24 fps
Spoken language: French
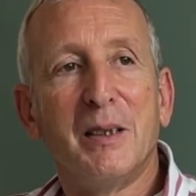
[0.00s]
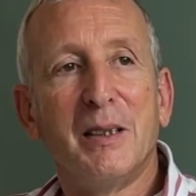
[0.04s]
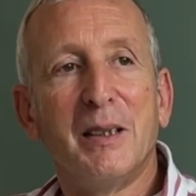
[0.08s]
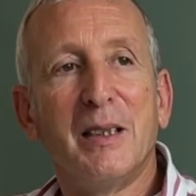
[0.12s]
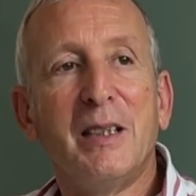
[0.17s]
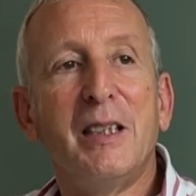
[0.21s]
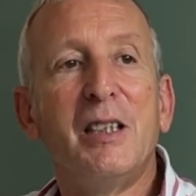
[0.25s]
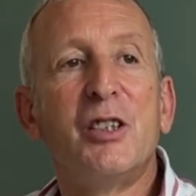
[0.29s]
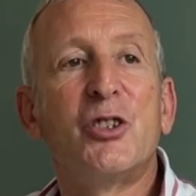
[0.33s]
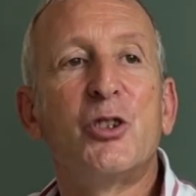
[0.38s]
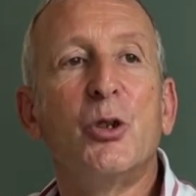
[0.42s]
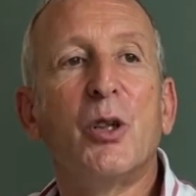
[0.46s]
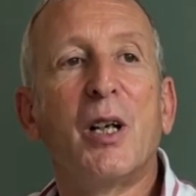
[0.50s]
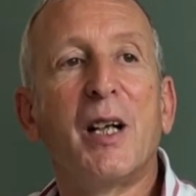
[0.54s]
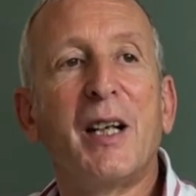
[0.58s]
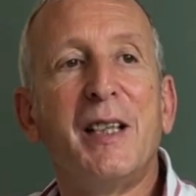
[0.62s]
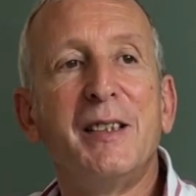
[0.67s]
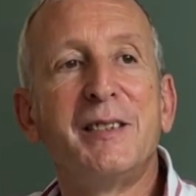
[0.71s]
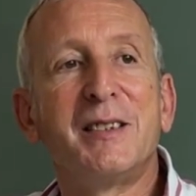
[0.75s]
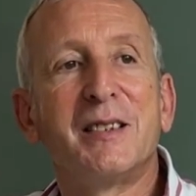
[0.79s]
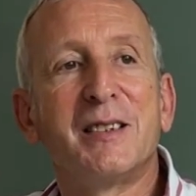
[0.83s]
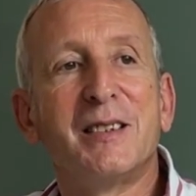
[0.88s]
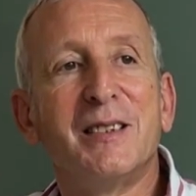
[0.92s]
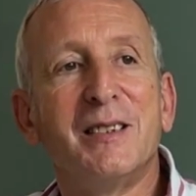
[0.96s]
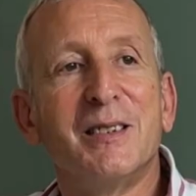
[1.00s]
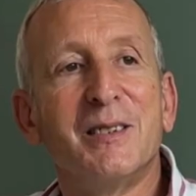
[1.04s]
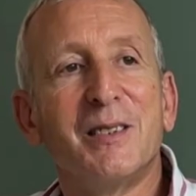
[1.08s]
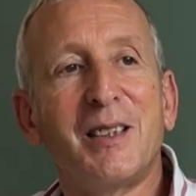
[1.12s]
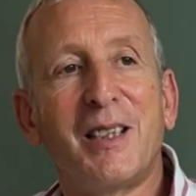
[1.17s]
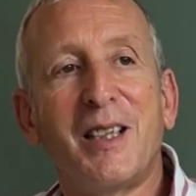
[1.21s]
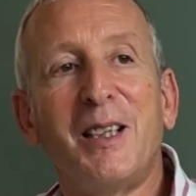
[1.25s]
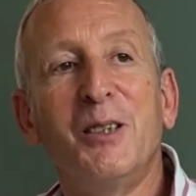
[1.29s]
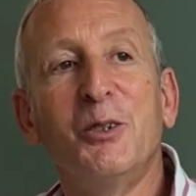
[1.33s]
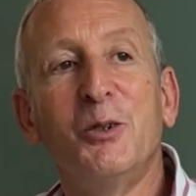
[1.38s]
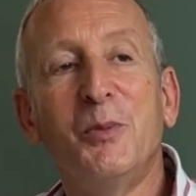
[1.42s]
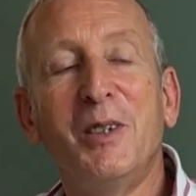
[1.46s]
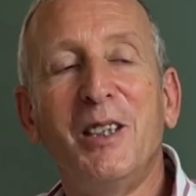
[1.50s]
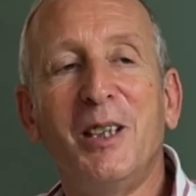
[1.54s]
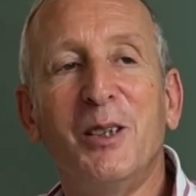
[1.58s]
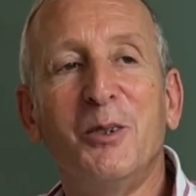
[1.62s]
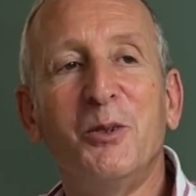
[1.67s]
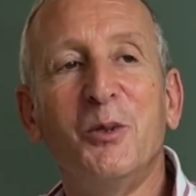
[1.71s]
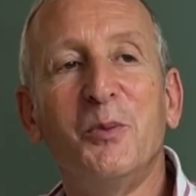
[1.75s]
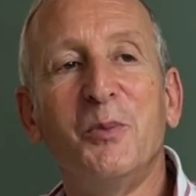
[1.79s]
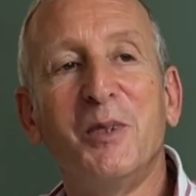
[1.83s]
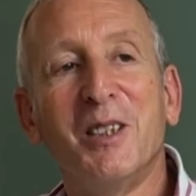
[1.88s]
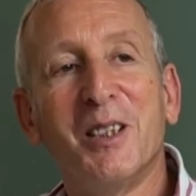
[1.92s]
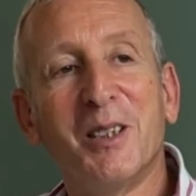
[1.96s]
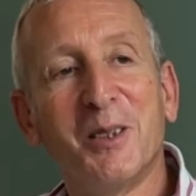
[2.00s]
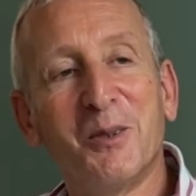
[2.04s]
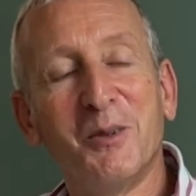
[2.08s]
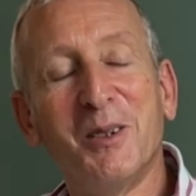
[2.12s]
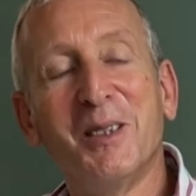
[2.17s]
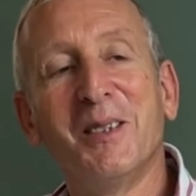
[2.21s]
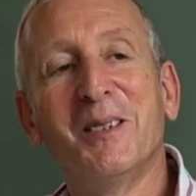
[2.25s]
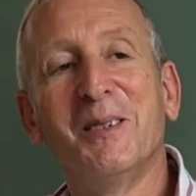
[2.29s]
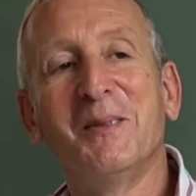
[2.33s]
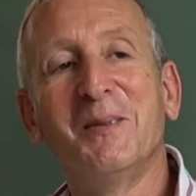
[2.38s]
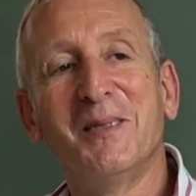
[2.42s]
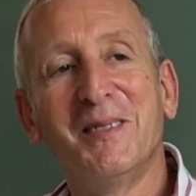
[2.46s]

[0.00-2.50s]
Et je reste rallumer la lumière. Ouais.